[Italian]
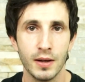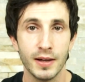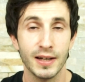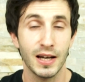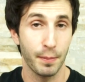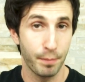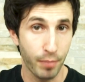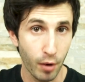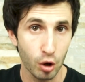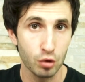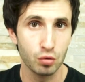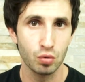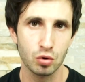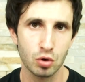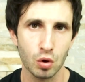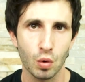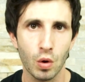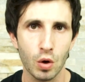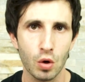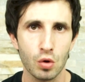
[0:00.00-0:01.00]
che poi è
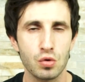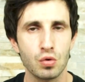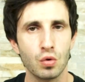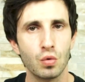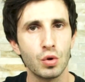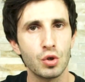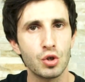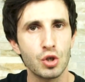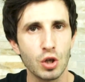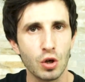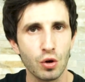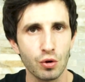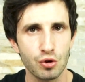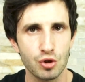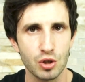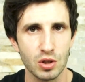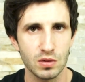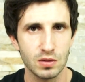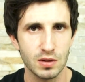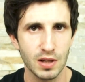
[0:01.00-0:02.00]
tutto quello su cui ci
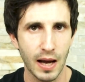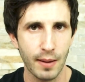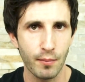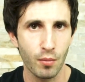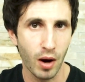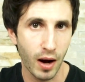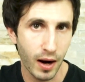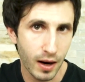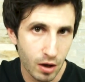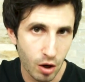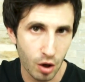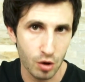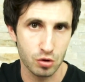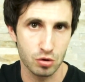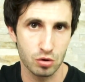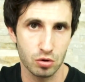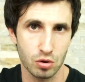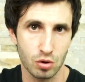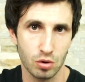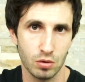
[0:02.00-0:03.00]
concentriamo al
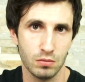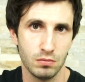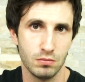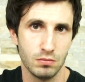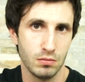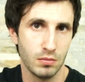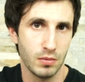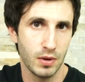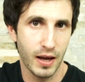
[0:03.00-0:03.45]
nostro